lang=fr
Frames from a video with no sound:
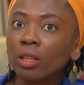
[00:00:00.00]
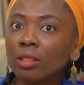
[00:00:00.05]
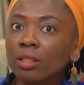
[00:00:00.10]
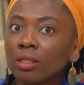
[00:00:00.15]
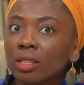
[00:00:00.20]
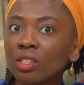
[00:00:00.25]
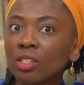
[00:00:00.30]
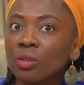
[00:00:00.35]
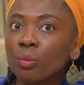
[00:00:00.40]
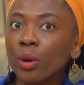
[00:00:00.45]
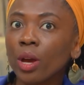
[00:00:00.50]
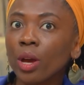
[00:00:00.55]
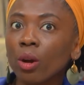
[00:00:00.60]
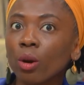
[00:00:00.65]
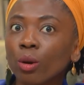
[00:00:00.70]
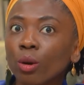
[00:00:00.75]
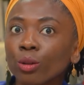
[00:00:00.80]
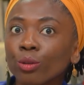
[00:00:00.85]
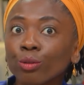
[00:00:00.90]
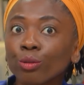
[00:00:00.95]
il ne s'agit pas,
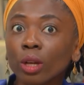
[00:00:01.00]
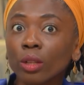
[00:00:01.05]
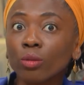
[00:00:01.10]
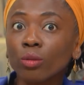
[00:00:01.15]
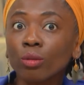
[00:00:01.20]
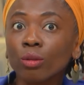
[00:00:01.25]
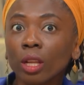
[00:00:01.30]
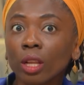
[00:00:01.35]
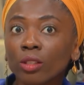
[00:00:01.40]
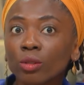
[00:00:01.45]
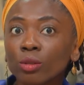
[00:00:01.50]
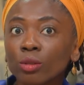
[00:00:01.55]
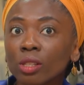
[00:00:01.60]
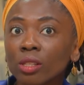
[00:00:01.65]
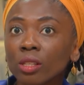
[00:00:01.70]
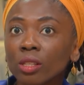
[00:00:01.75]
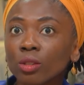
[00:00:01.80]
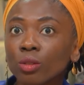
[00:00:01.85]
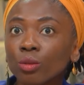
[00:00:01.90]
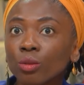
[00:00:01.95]
encore une fois, de la
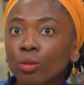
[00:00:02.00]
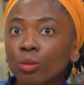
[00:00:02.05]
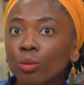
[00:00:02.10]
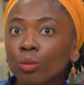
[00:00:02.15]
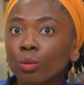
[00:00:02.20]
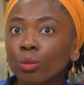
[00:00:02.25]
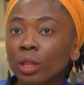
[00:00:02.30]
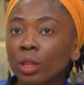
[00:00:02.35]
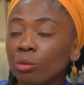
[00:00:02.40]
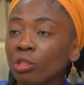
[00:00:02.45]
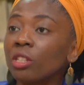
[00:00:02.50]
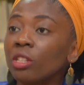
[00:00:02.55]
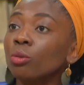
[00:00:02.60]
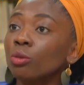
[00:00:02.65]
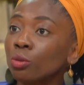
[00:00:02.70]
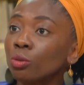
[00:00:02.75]
société de Mme Chico,